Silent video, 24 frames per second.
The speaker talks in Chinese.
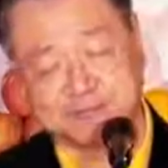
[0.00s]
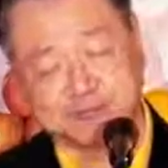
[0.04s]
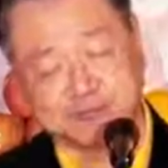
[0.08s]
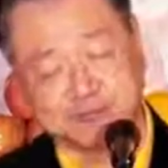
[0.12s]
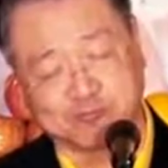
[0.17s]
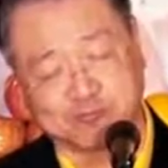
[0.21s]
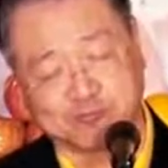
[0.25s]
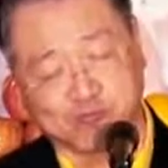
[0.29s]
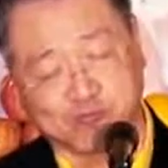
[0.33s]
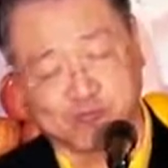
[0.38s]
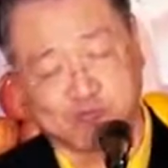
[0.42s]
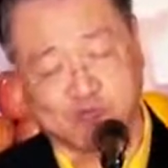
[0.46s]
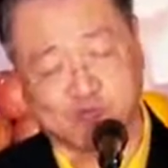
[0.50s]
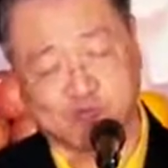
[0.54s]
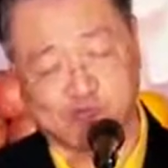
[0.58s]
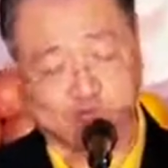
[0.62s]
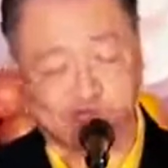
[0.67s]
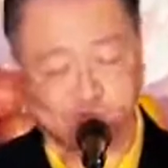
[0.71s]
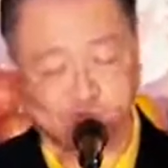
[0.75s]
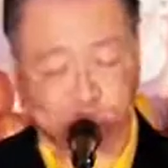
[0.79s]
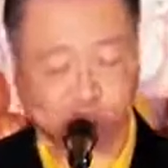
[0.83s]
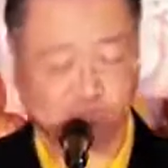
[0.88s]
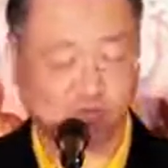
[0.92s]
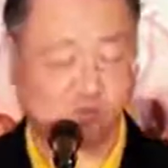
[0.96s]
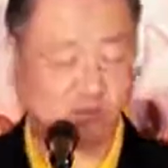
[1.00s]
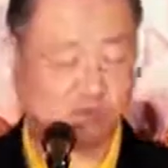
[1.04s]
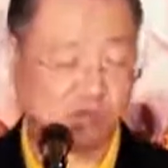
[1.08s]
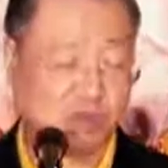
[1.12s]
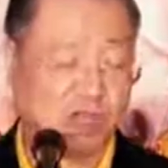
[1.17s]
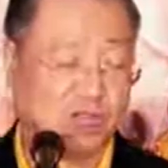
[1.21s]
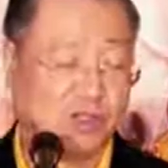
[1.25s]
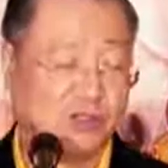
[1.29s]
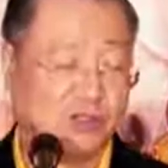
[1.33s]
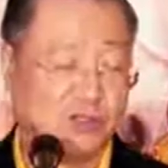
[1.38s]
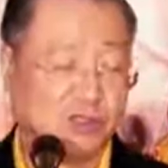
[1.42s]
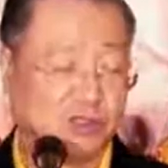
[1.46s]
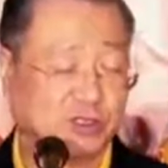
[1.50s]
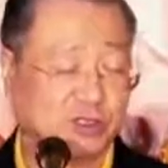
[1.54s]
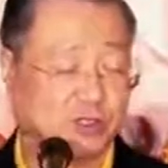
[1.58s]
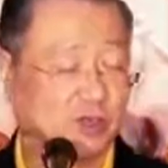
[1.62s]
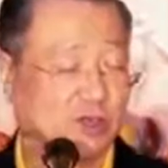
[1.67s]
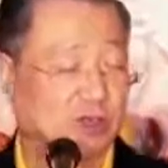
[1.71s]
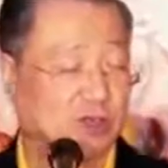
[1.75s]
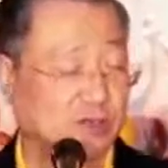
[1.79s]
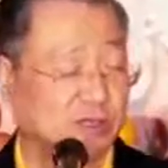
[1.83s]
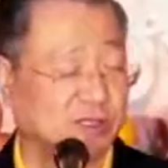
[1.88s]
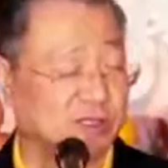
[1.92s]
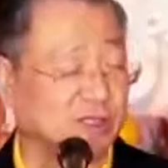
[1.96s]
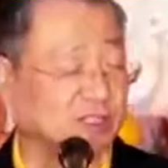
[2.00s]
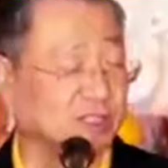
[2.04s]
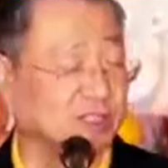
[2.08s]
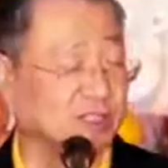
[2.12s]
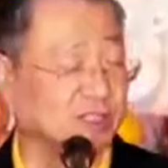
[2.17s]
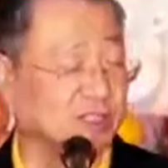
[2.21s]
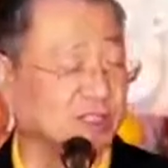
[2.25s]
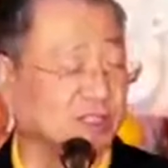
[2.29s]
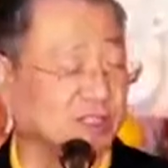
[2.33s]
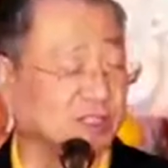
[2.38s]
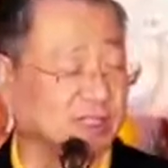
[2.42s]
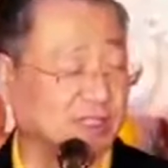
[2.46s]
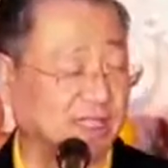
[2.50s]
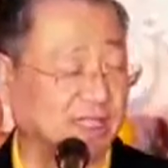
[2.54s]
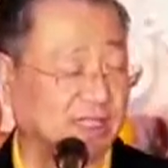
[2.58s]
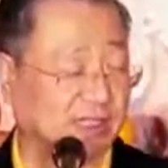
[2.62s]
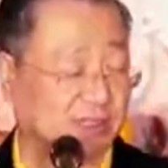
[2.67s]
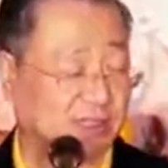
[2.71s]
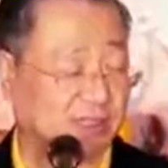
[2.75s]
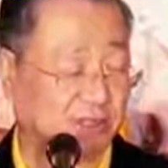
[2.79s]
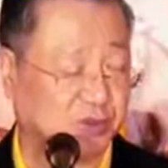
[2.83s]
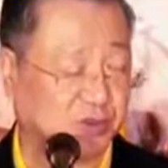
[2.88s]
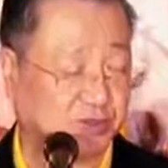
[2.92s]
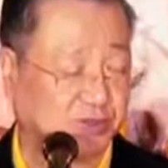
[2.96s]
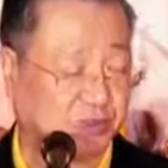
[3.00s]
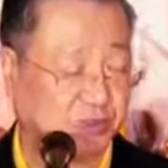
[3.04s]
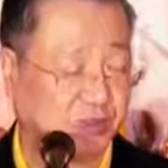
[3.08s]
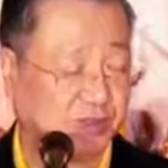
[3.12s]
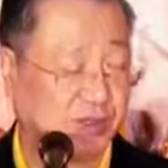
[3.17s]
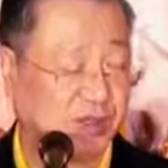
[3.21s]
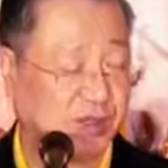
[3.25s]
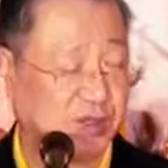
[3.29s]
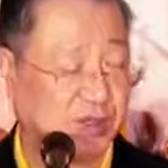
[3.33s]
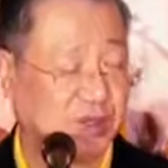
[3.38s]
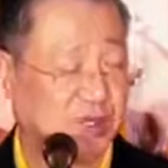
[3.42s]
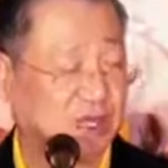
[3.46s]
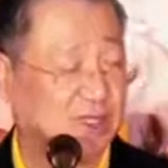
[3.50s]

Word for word: 三百八十张。嗯，他有时候会自己自言自语，